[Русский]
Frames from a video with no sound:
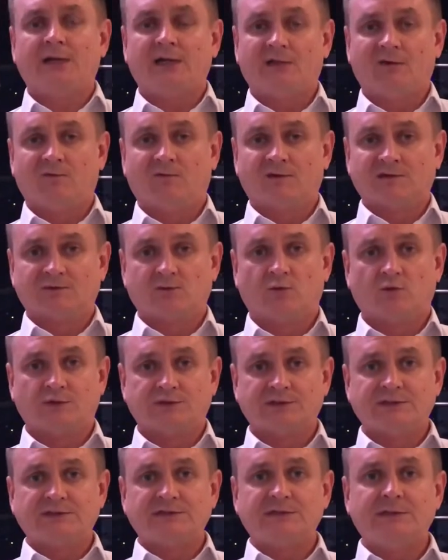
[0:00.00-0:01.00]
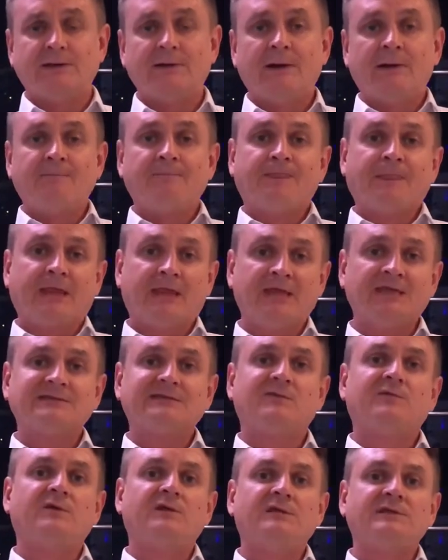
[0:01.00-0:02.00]
на эти возможности.
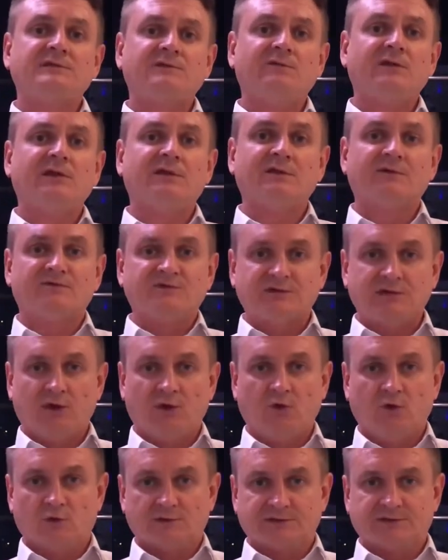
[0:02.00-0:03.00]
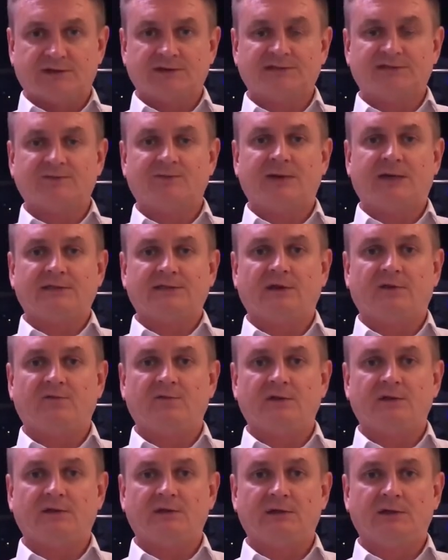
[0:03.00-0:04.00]
Если вы действительно всерьез
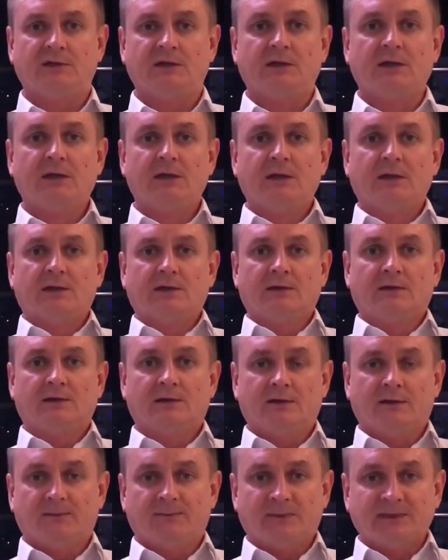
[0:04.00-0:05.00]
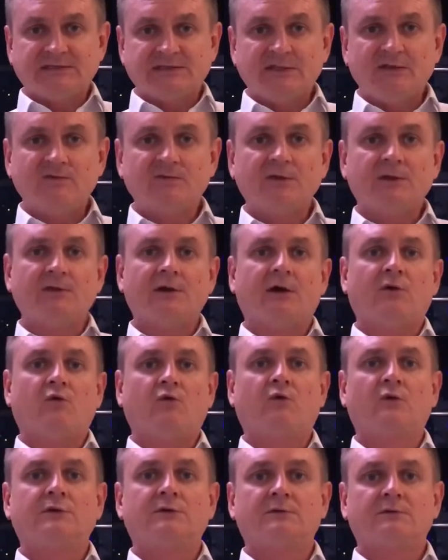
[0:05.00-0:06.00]
рассматриваете э, пассивный
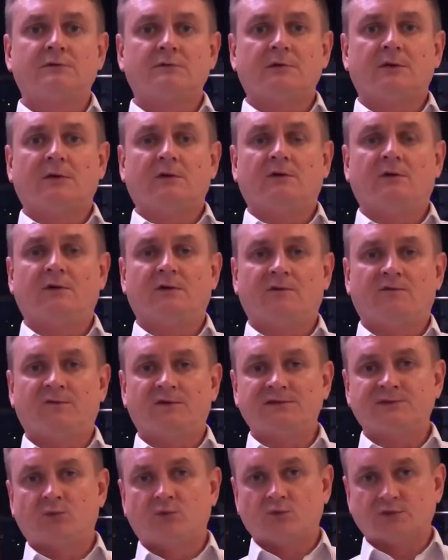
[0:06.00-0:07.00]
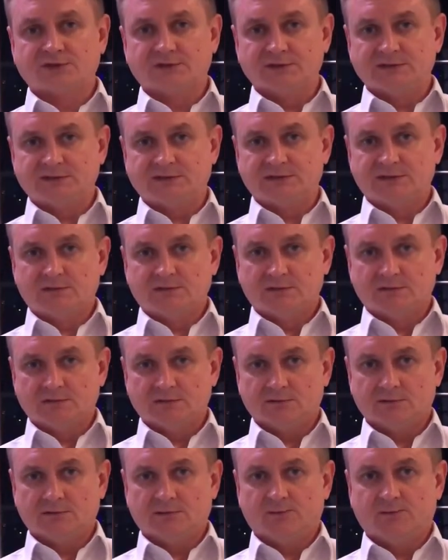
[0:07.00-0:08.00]
доход, Э, возможность
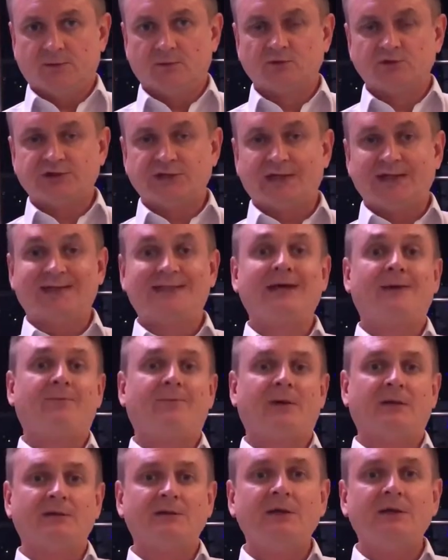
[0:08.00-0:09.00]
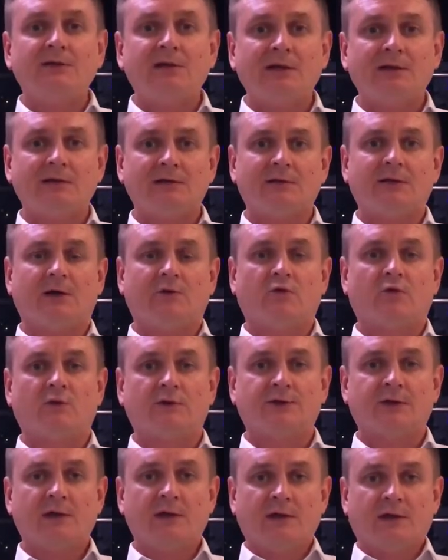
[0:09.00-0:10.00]
э, получать дополнительный
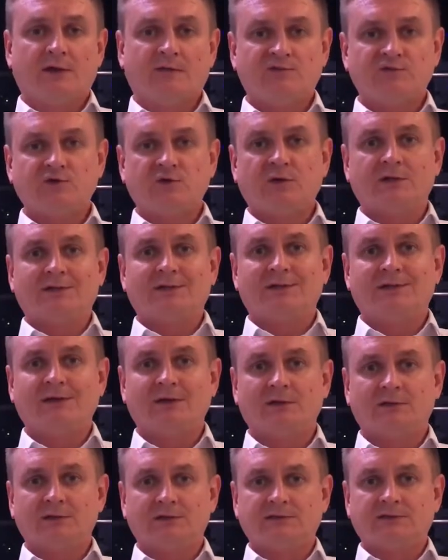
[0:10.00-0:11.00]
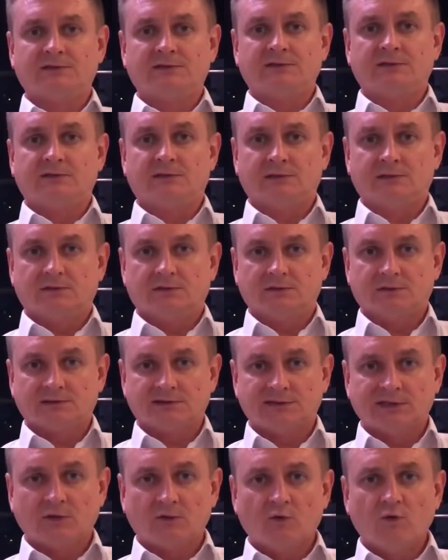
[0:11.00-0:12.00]
доход и все это делать э,
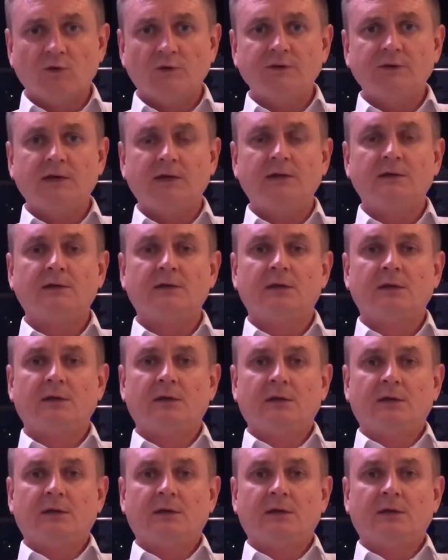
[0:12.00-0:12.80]
законно